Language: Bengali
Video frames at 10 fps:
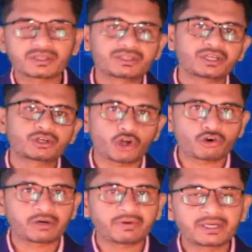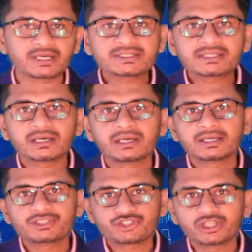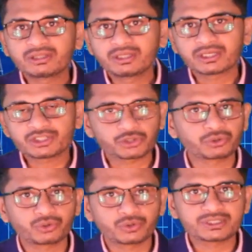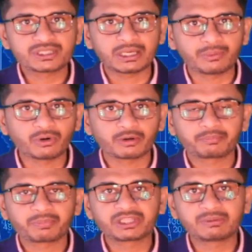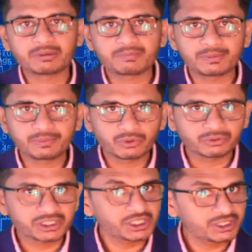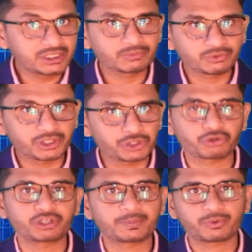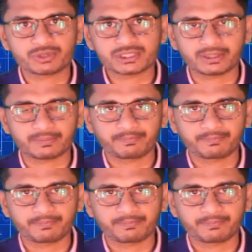যে করোনা ভাইরাস চীন থেকে শুরু হয়েছে এবং পৃথিবীর বিভিন্ন দেশে ইতিমধ্যে ছড়িয়ে পড়েছে